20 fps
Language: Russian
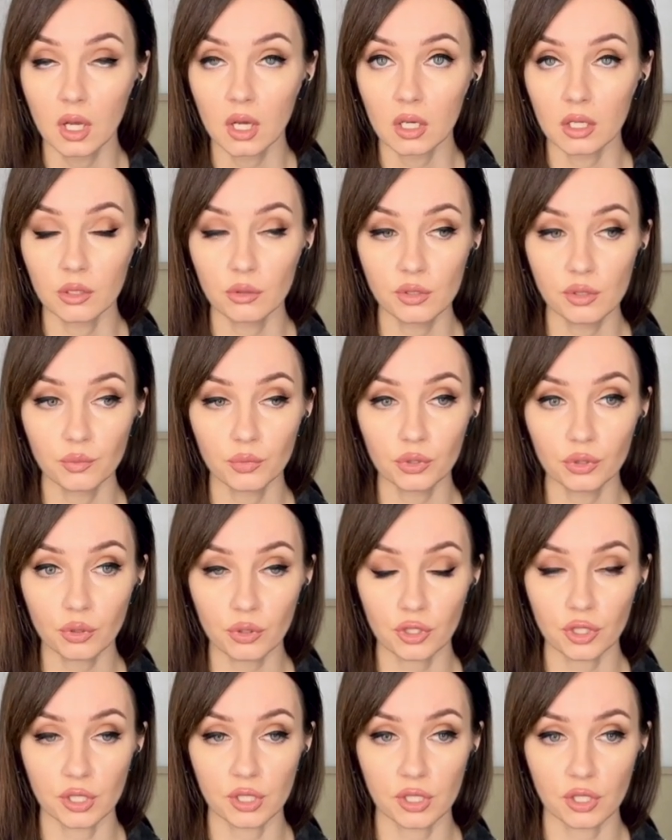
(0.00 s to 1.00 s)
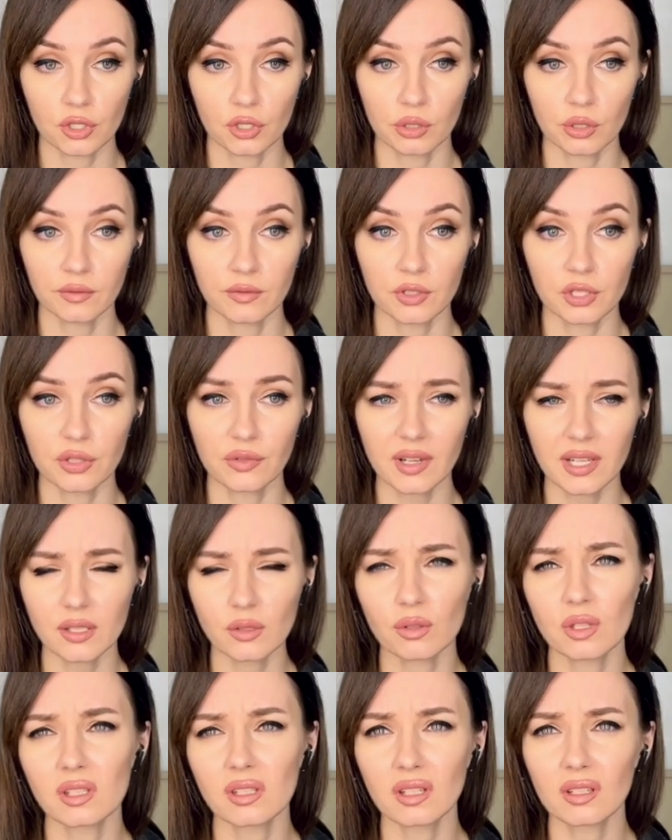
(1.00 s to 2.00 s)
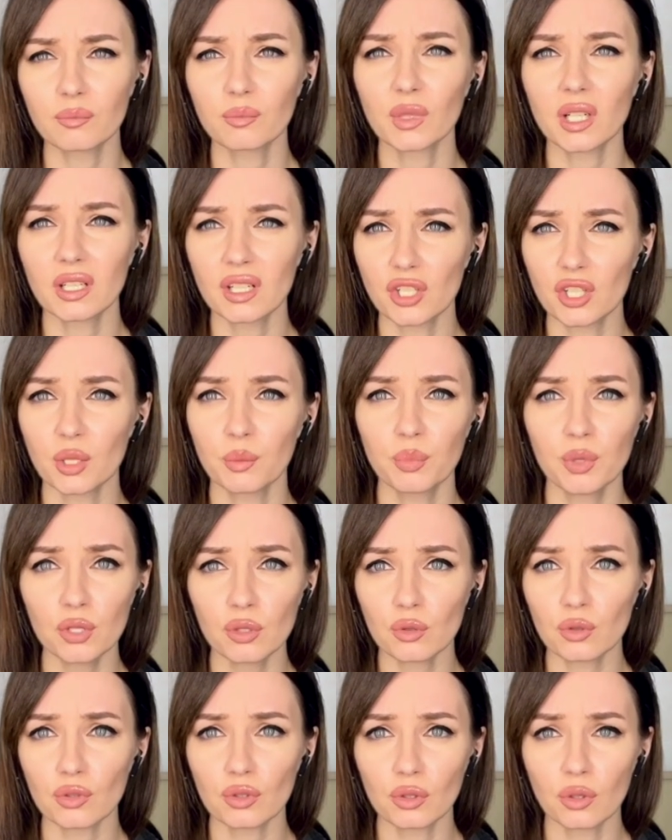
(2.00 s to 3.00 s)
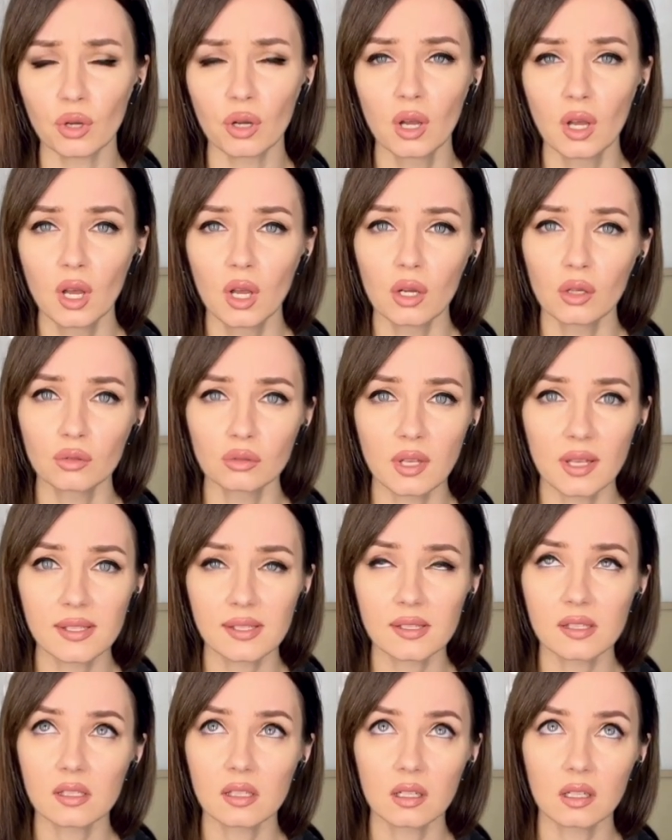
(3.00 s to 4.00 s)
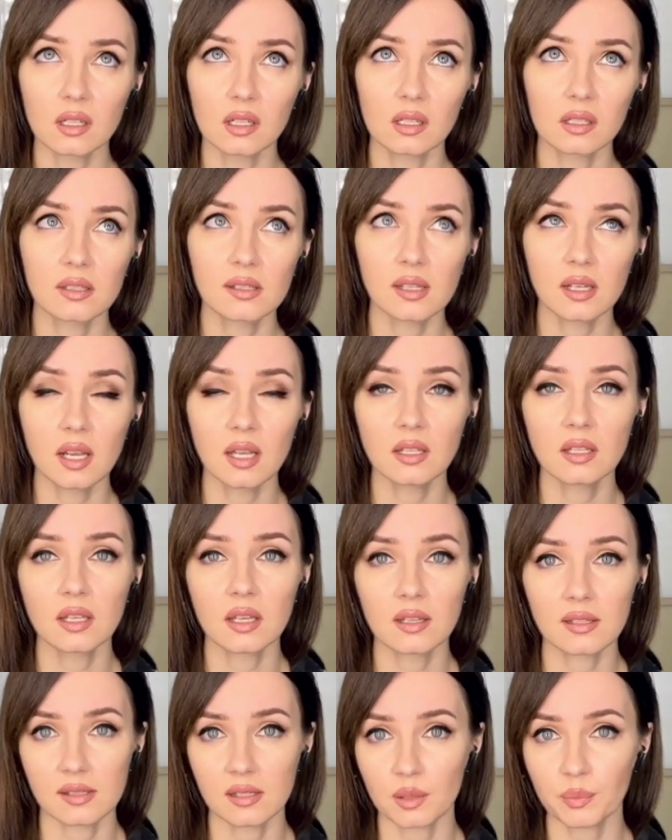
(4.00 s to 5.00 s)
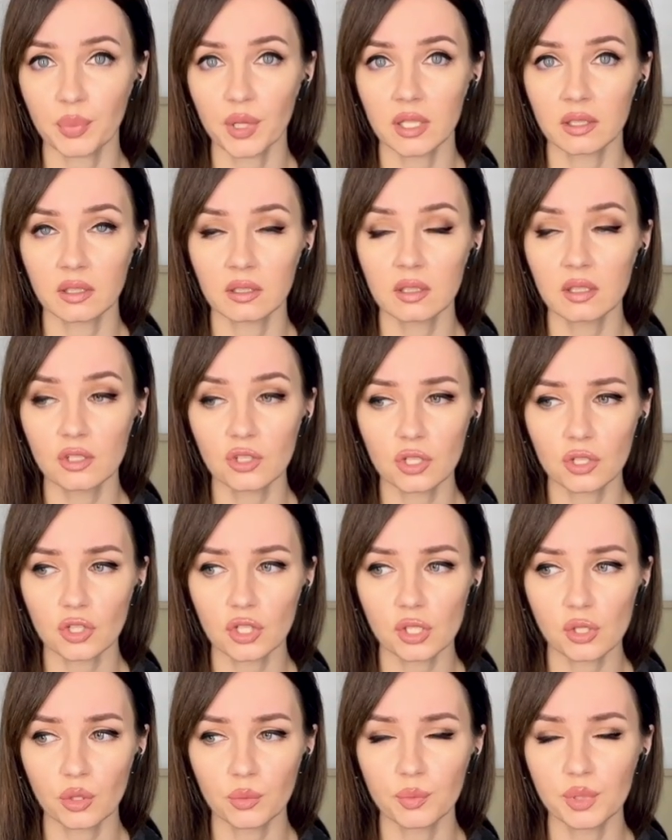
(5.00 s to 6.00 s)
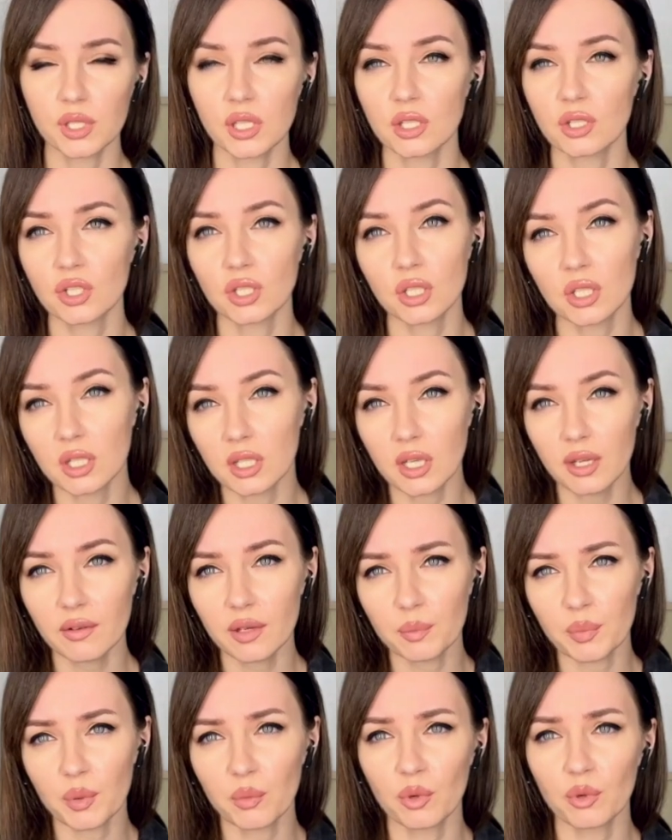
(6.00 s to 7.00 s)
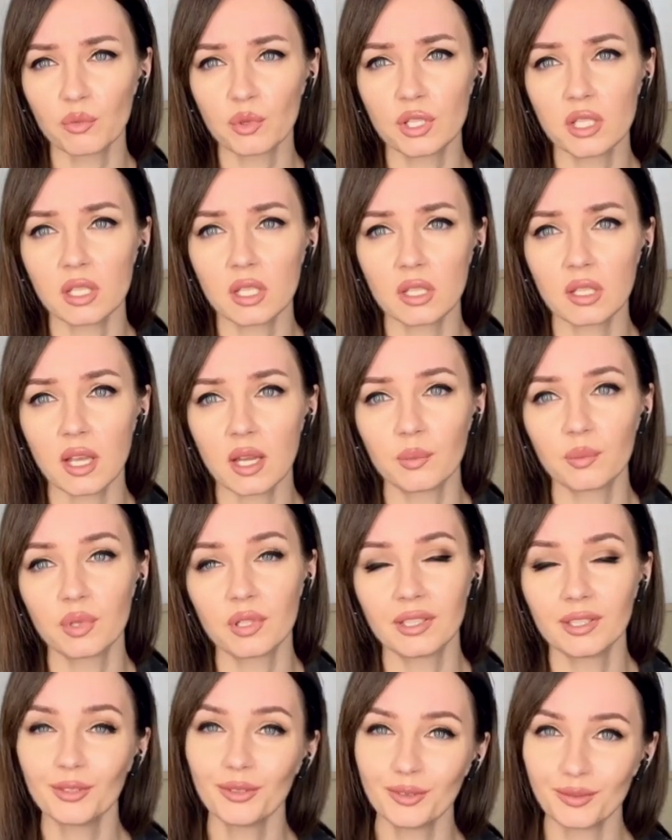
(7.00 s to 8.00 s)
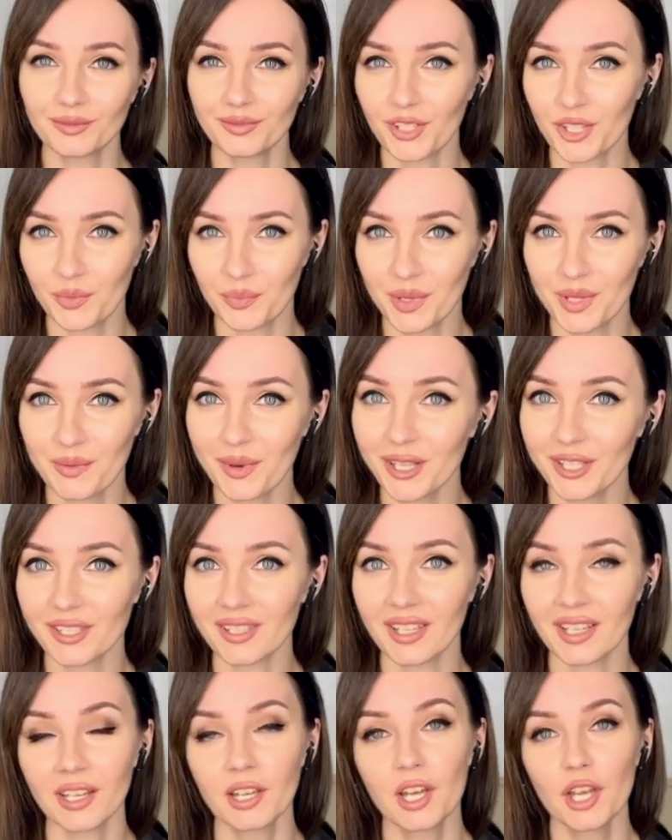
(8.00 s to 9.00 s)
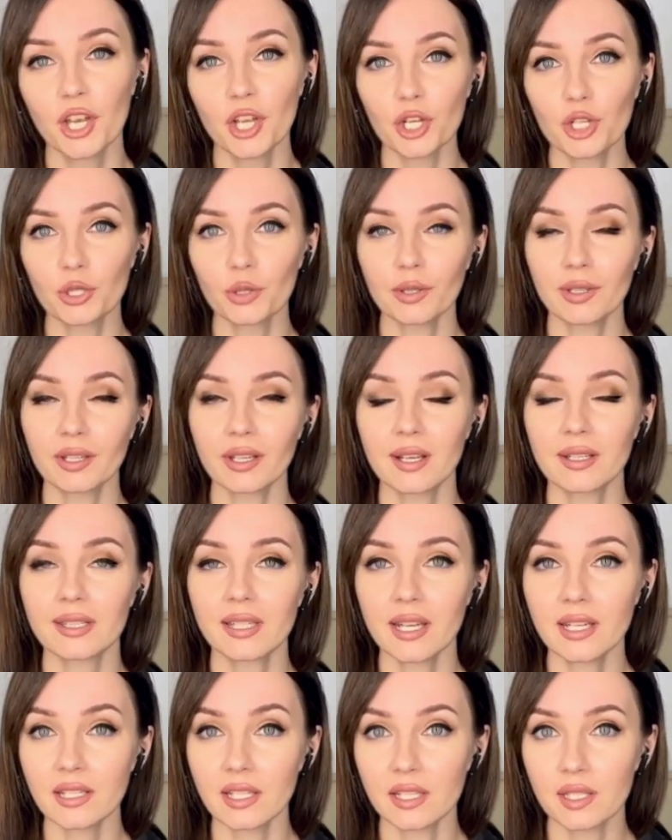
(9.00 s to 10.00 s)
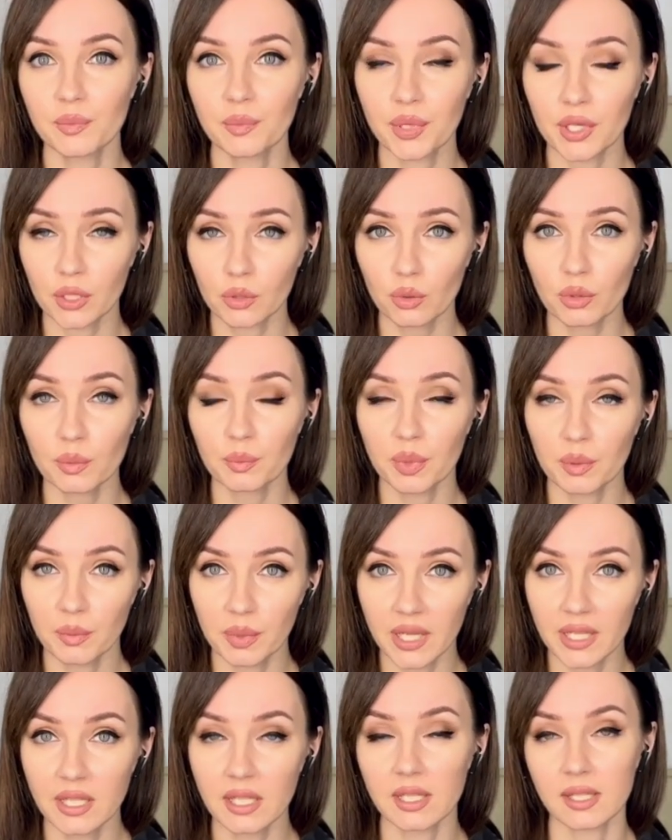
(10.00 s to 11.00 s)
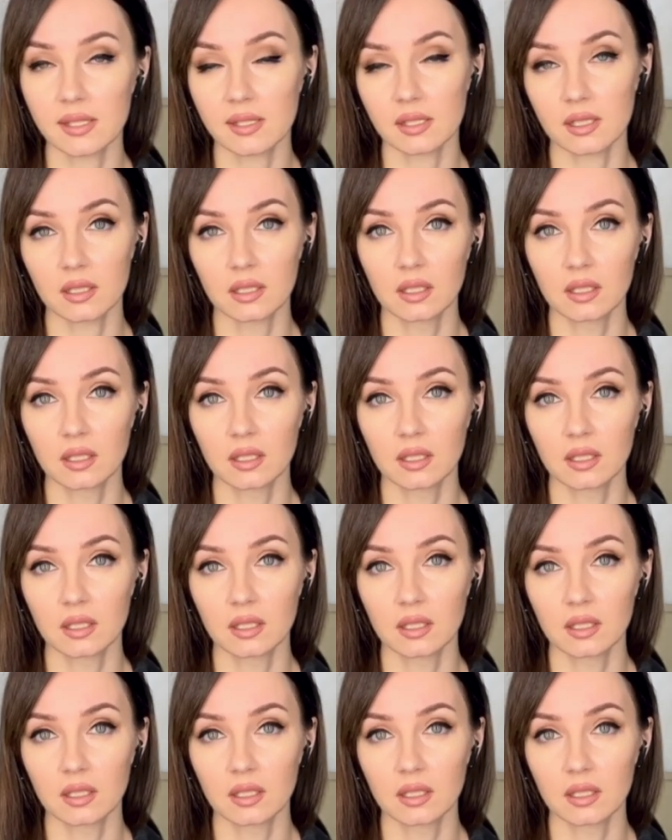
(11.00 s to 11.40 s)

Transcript: Людям будет очень тяжело выживать. У нас так, конечно, пишут, что у нас а, средняя зарплата 1654 евро, по-моему, где-то так было. Но ну, вы же понимаете, да, что это как средняя температура по больнице.